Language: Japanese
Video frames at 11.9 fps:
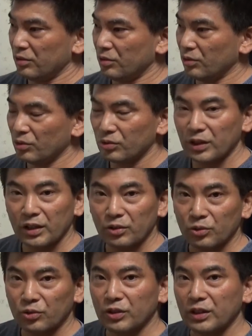どのぐらい
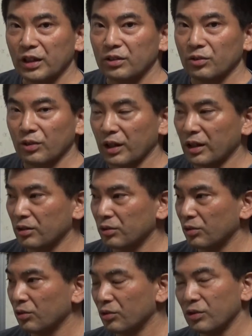の音になるのか、
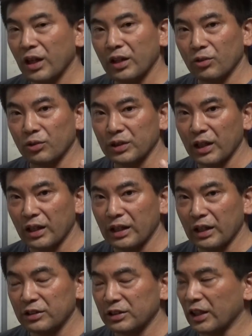どのぐらいの抑え
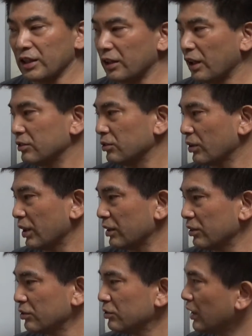やすさになるのかっ
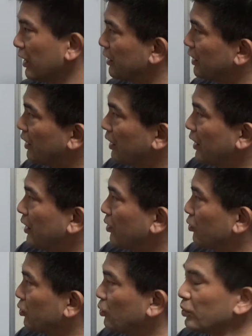ていうような
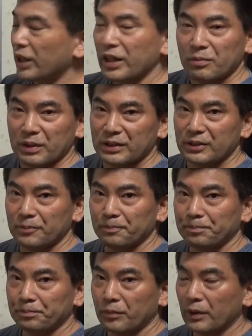ことをやります。
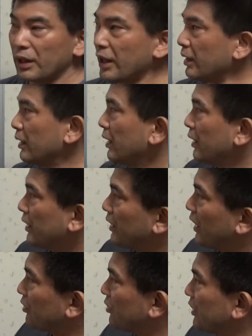で、意
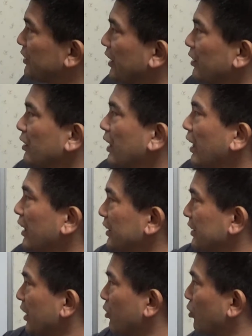外とですね、
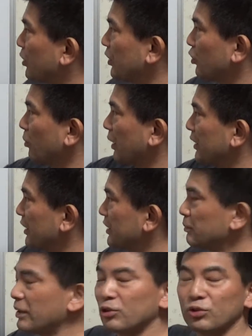話がここで止まって
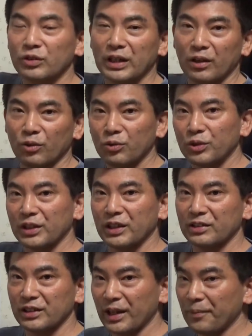しまうことが多いんで
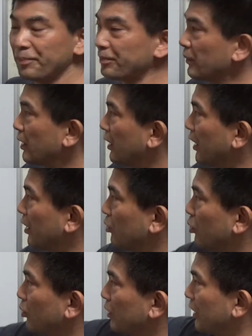すね。
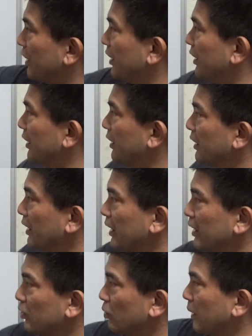ここで
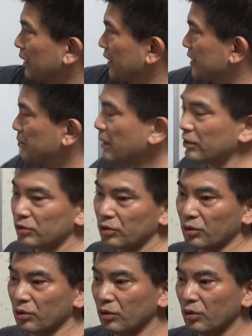止まってしまう
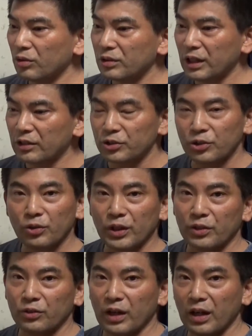と音楽
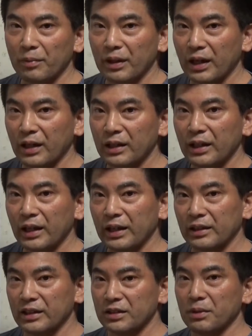表現の幅が
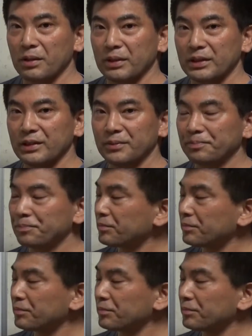減ってしまいます。